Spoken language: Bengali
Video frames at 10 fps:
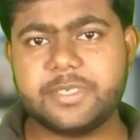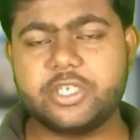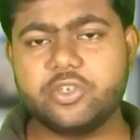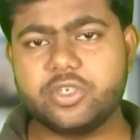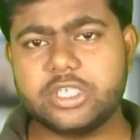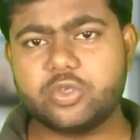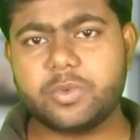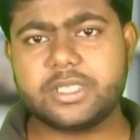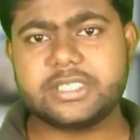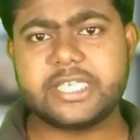এই ভিডিওটি
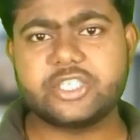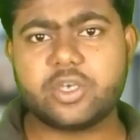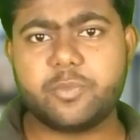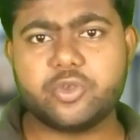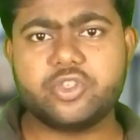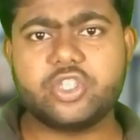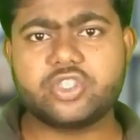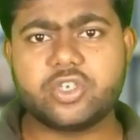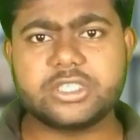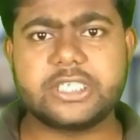তোমাদের সেই সব
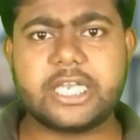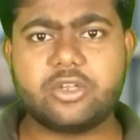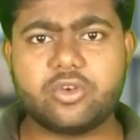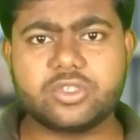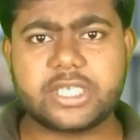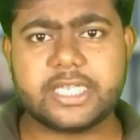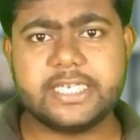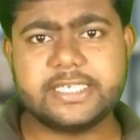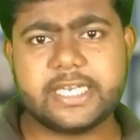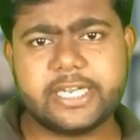বন্ধুদের সঙ্গে শেয়ার করো যারা
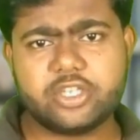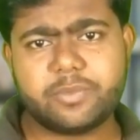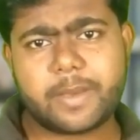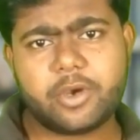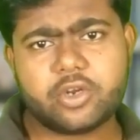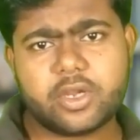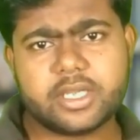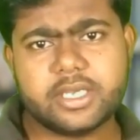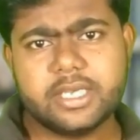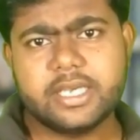ইন্টারনেট তো ব্যবহার করে